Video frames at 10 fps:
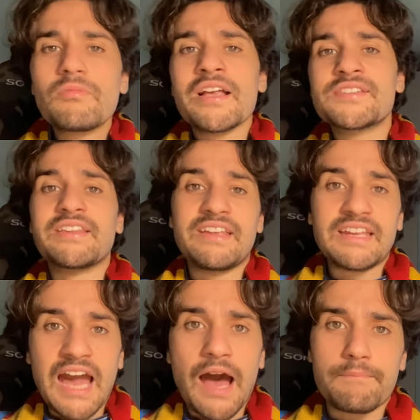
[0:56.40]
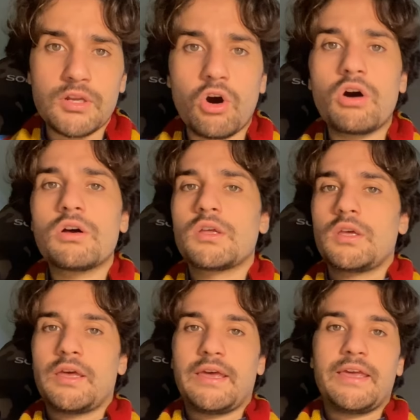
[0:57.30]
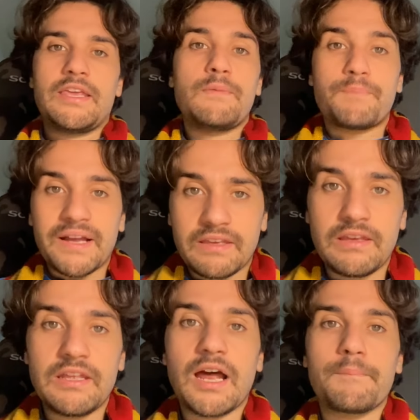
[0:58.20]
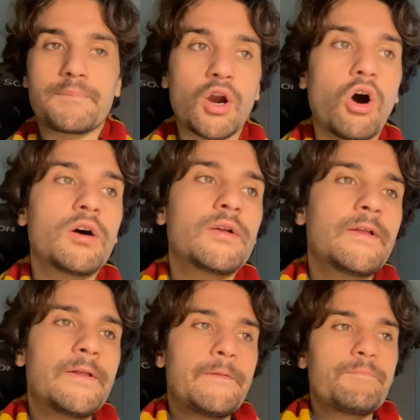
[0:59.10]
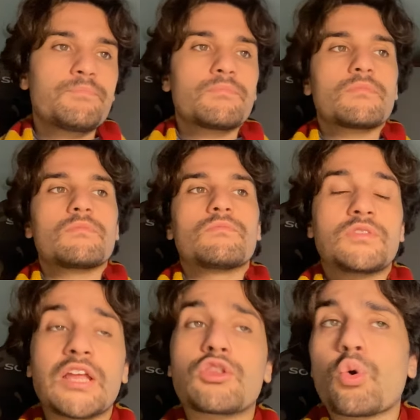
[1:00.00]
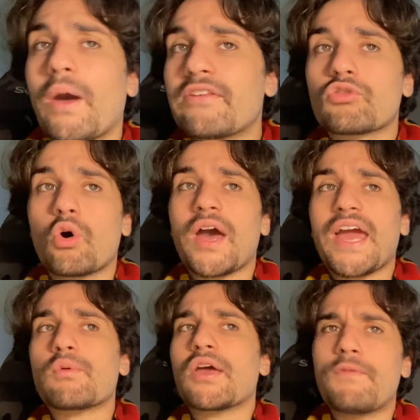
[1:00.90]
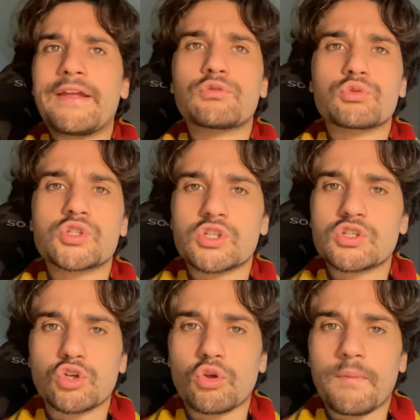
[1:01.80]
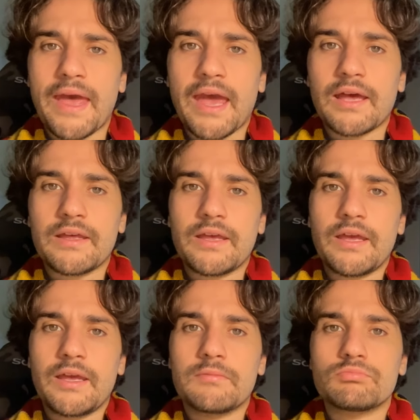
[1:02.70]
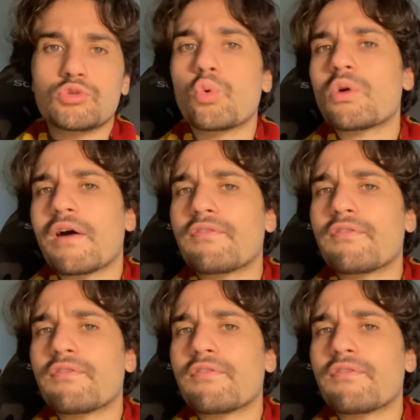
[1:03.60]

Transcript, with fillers: stati i ricambi, no? Eh, in panchina. Però detto questo è una Juventus secondo me ehm, con una